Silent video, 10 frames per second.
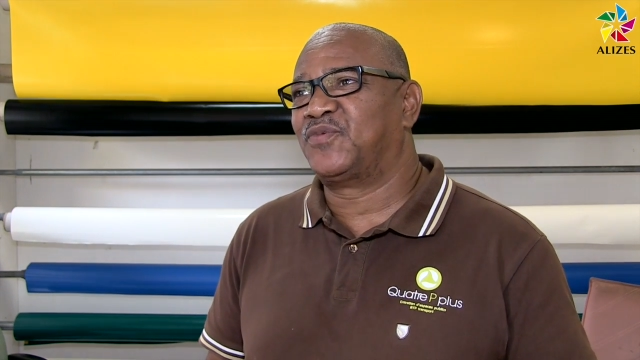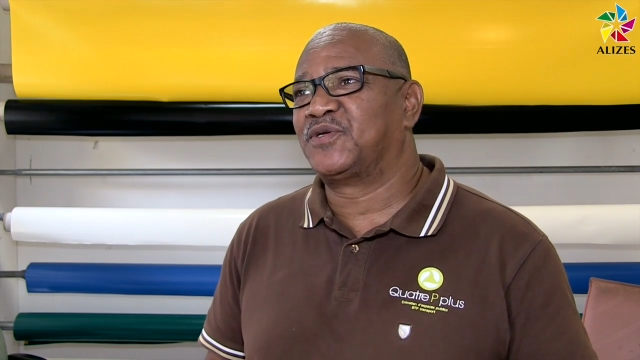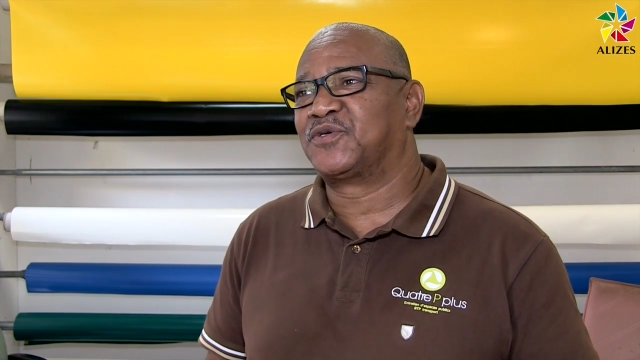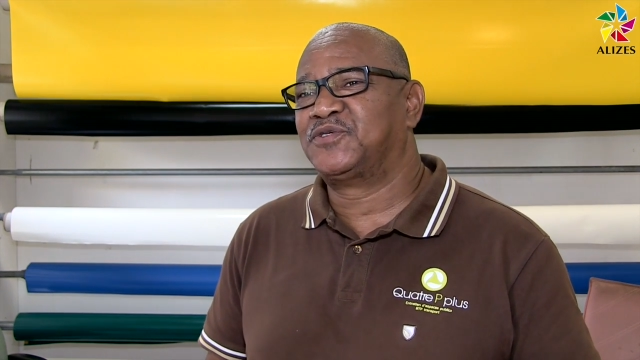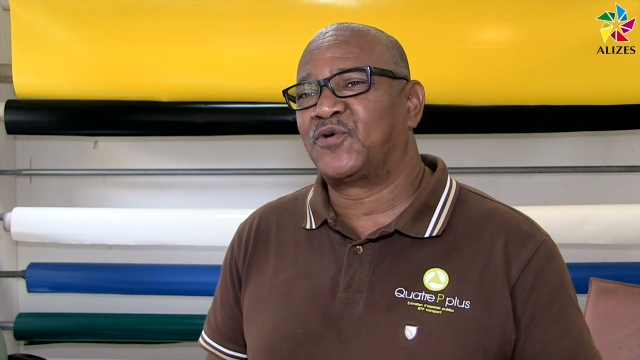
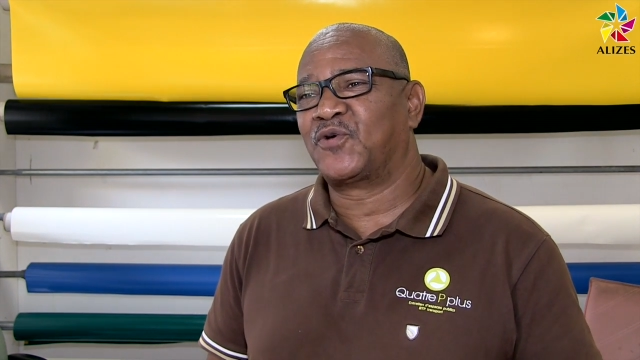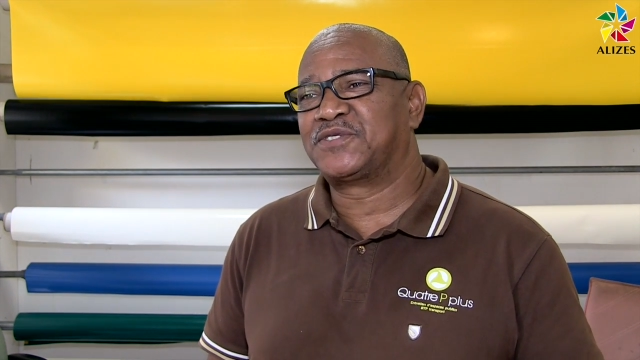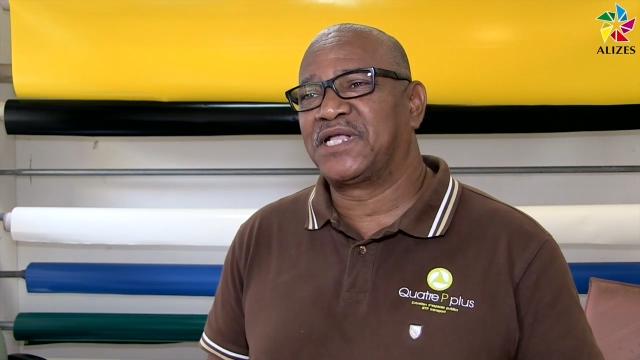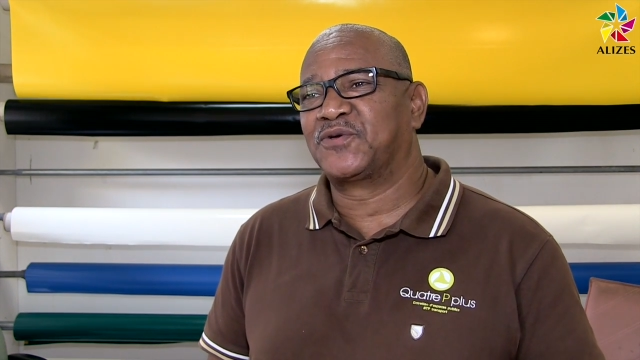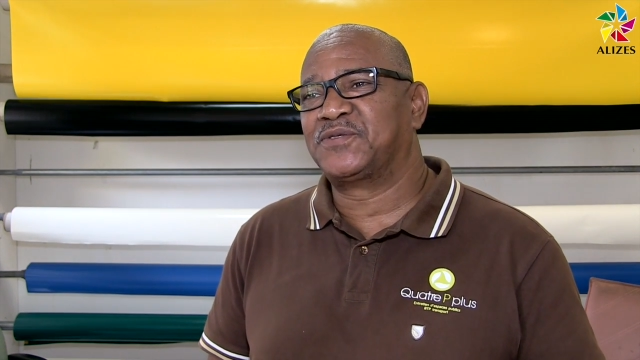parce que je
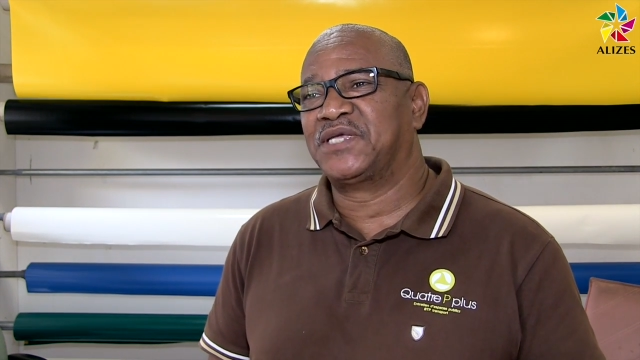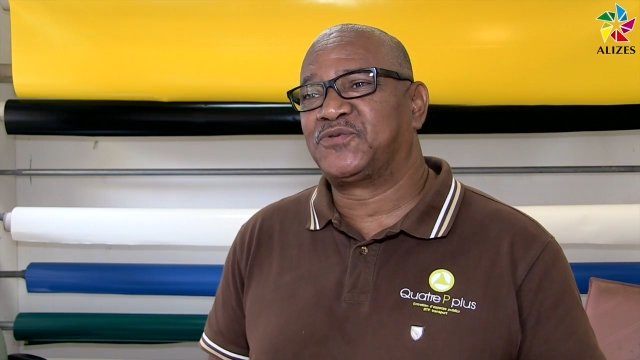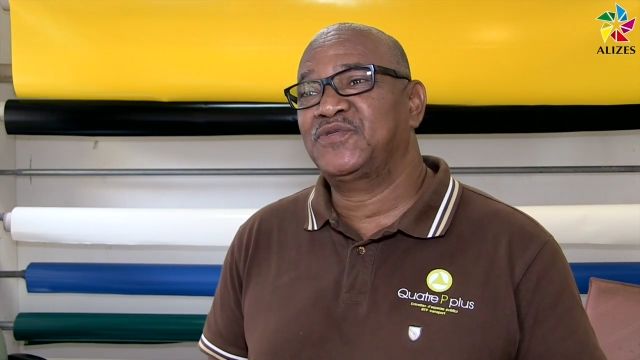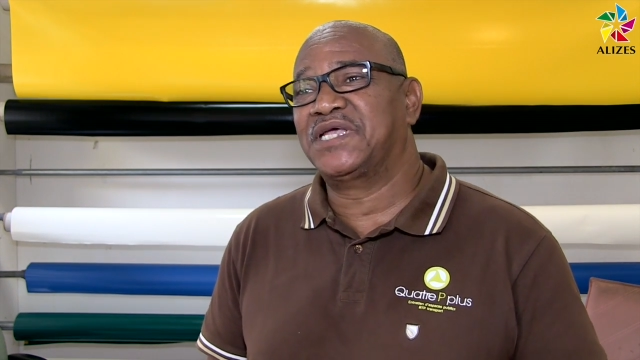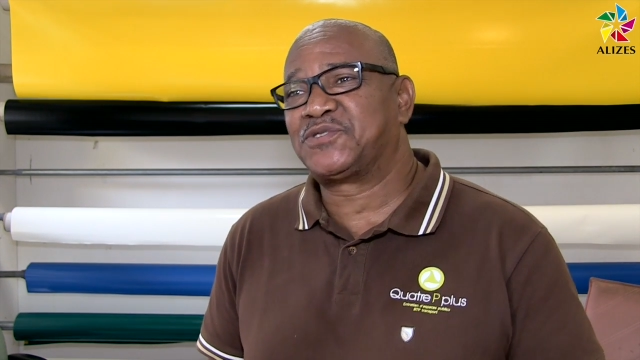constate que
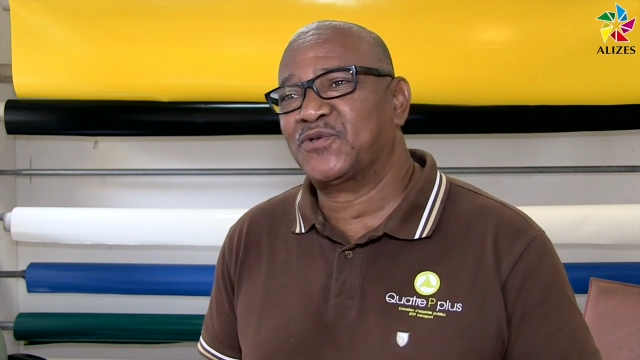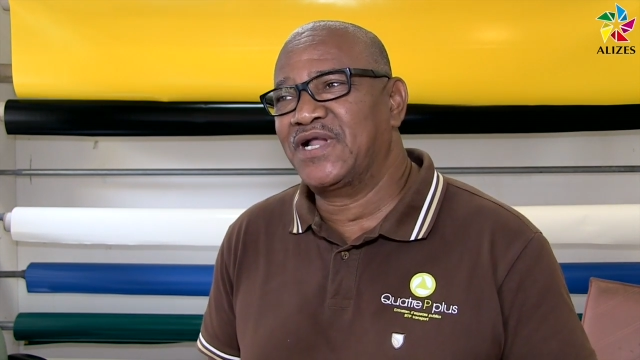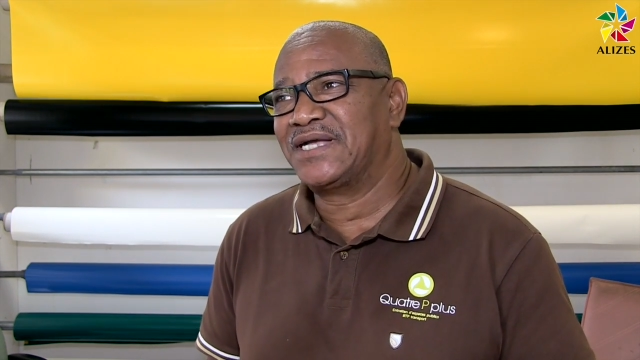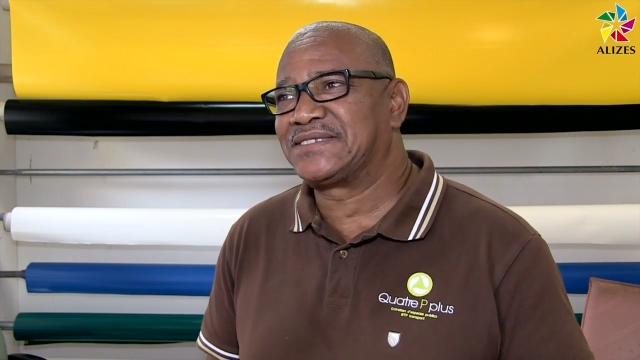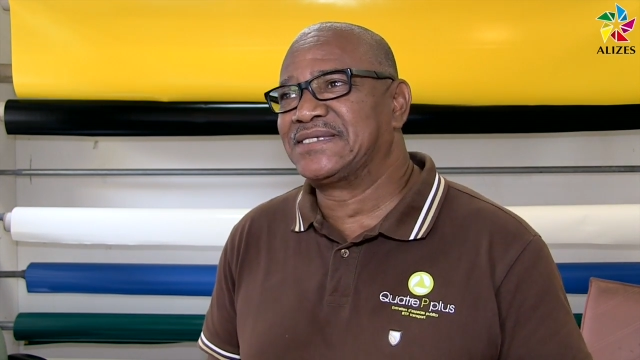c'est une
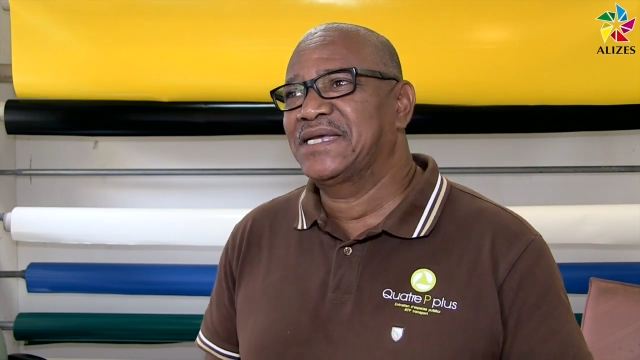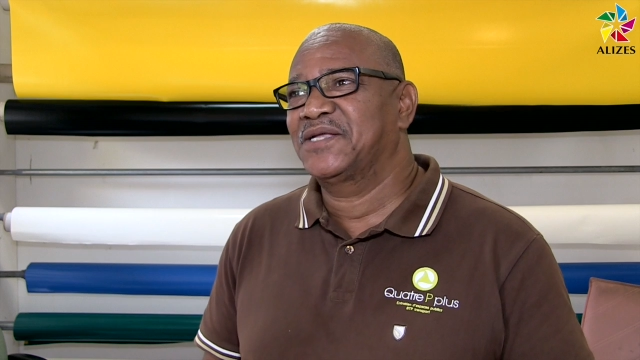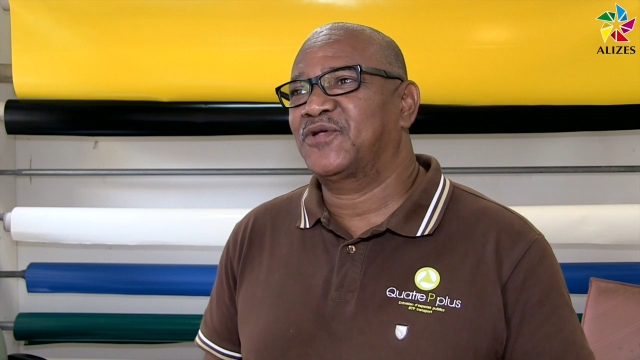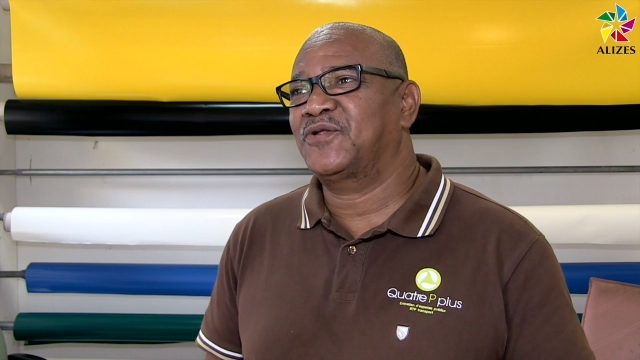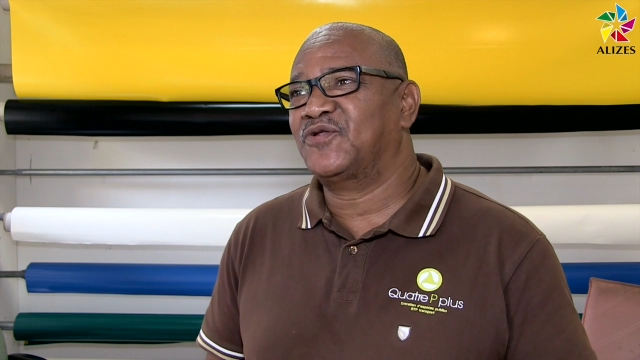insolence de,